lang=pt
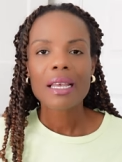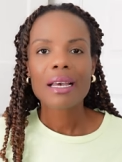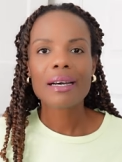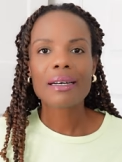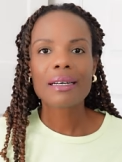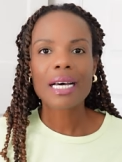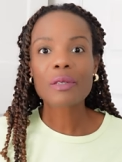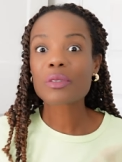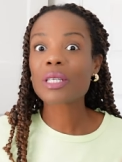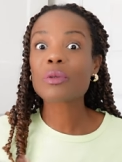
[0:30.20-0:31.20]
Uh, a
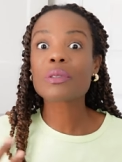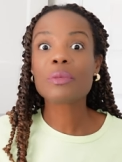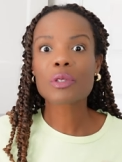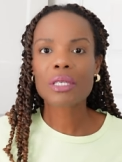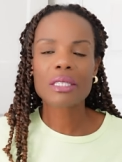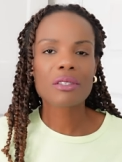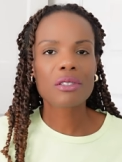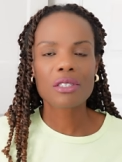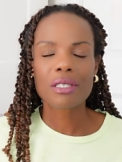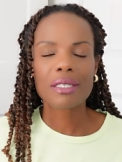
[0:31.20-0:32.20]
não ser os meus kits
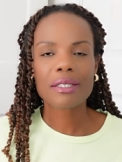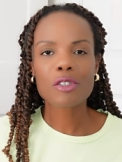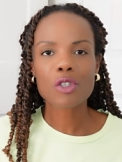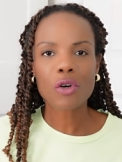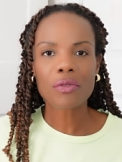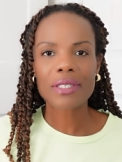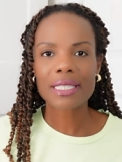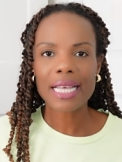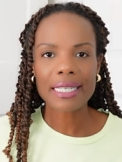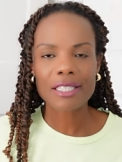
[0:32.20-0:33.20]
de Discover
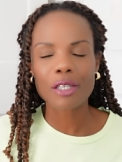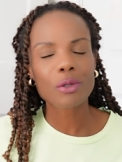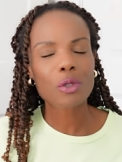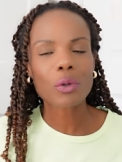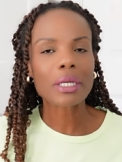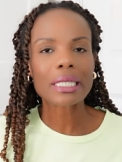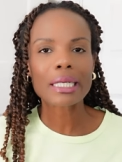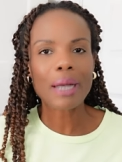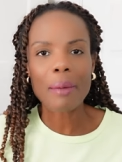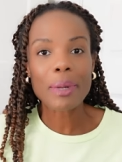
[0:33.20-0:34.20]
Set, que eu sou
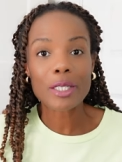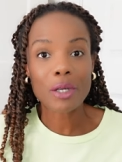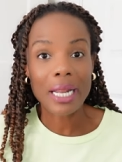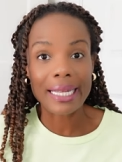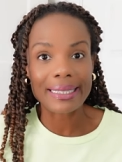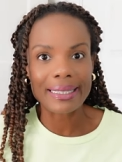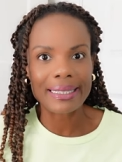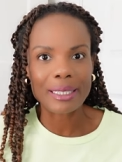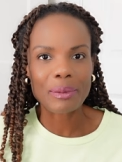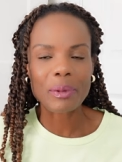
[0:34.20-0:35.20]
apaixonada
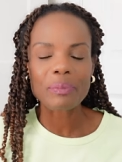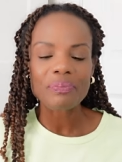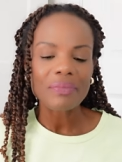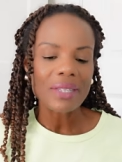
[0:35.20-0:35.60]
e amo.